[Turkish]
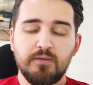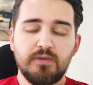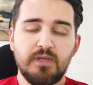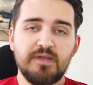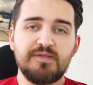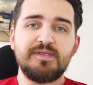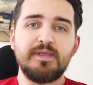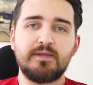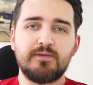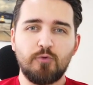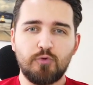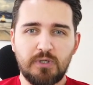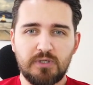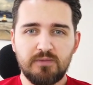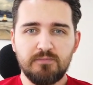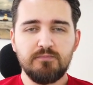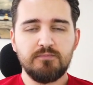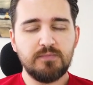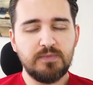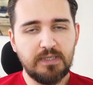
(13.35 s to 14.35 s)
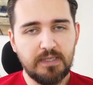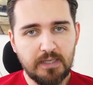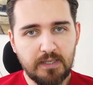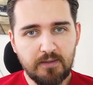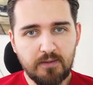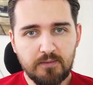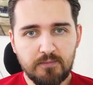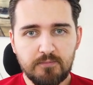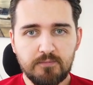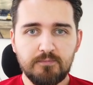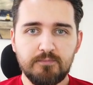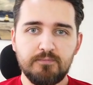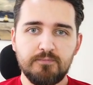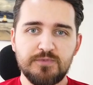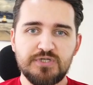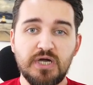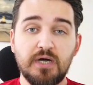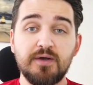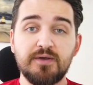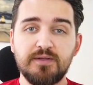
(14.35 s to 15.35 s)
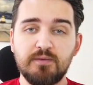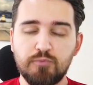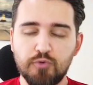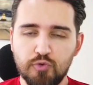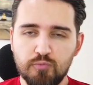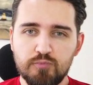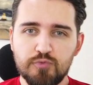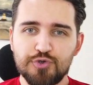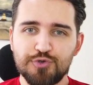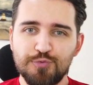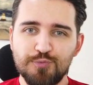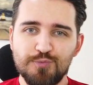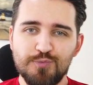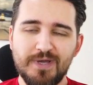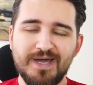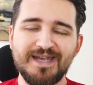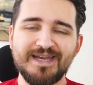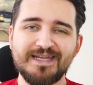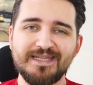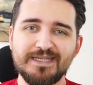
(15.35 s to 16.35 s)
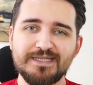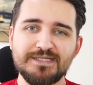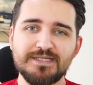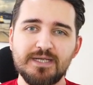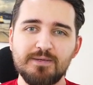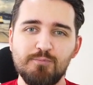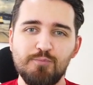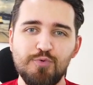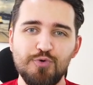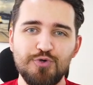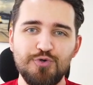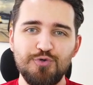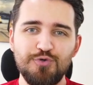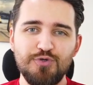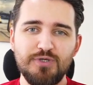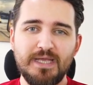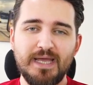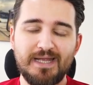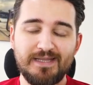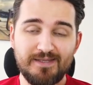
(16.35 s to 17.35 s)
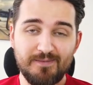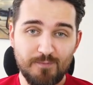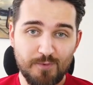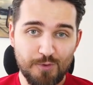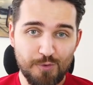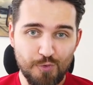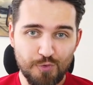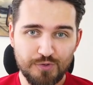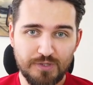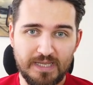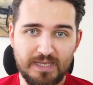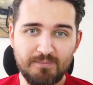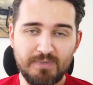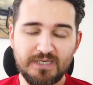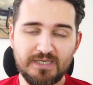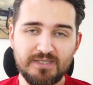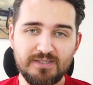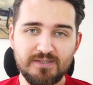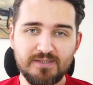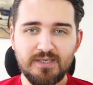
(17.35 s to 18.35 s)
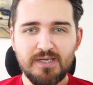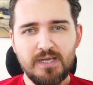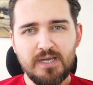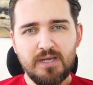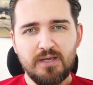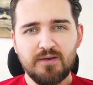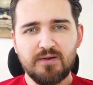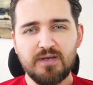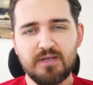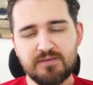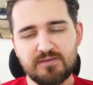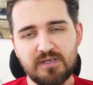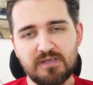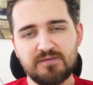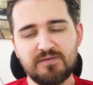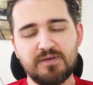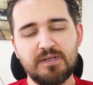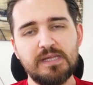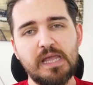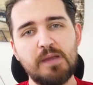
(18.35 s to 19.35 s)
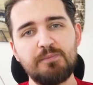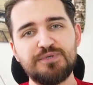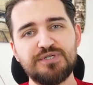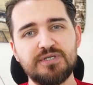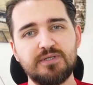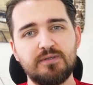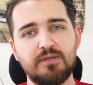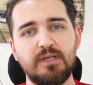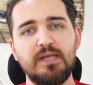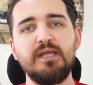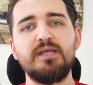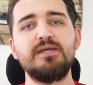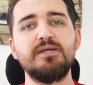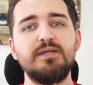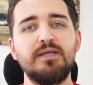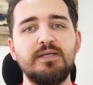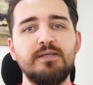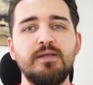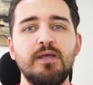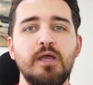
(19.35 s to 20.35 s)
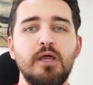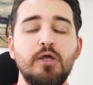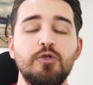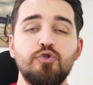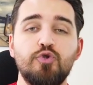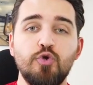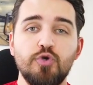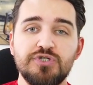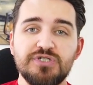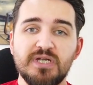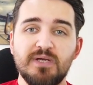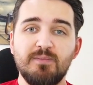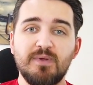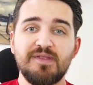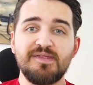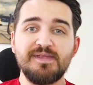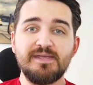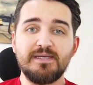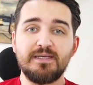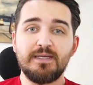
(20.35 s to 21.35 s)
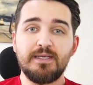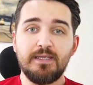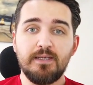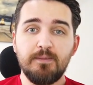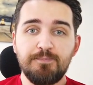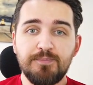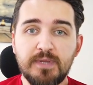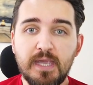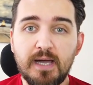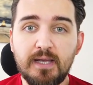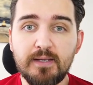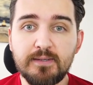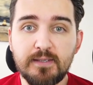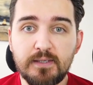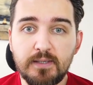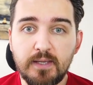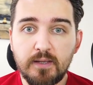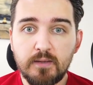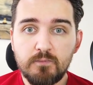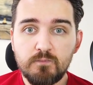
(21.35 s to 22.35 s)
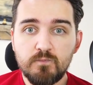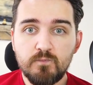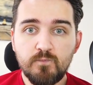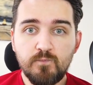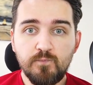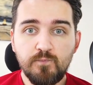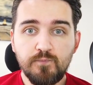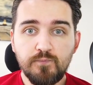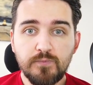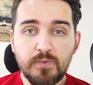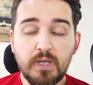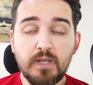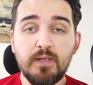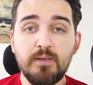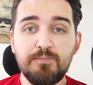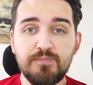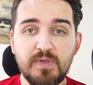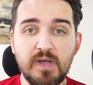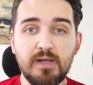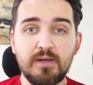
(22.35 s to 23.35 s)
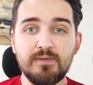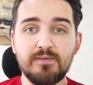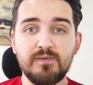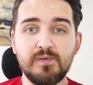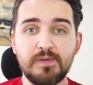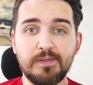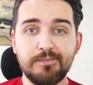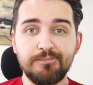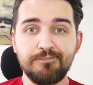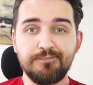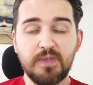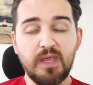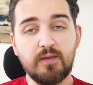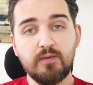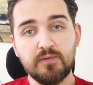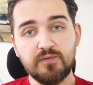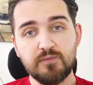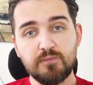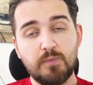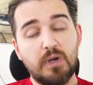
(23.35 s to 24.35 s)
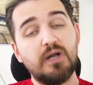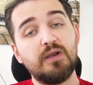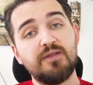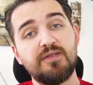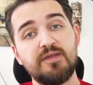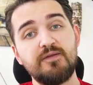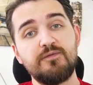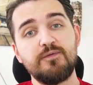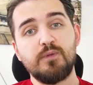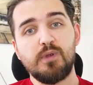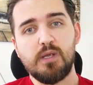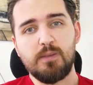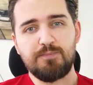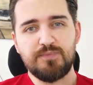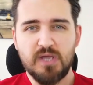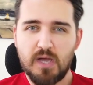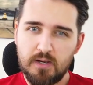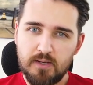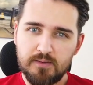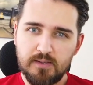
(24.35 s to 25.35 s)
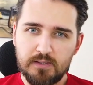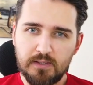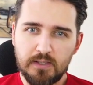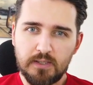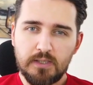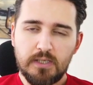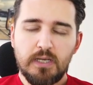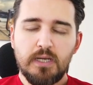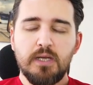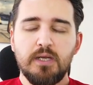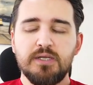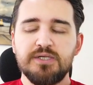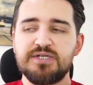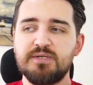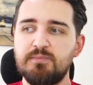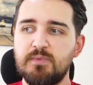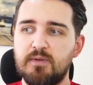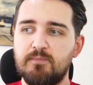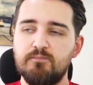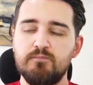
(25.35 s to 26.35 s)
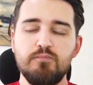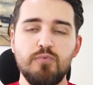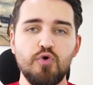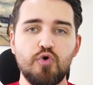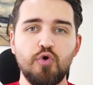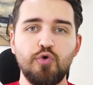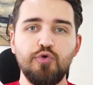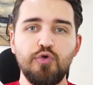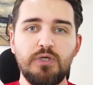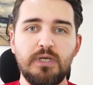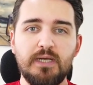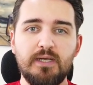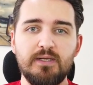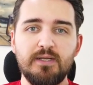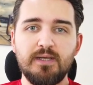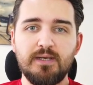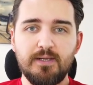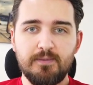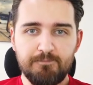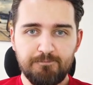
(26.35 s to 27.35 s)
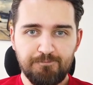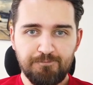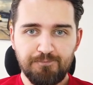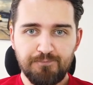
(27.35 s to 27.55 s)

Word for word: destekte olalım diye çağrıda bulunmuştum. Arkadaşlar bugün geldiğimiz noktaya bakın. Red Dead Redemption 2'nin Türkçe yaması iptal edildi. İptal edildi. Evet maalesef iptal edildi. Şimdi bu konuyla ilgili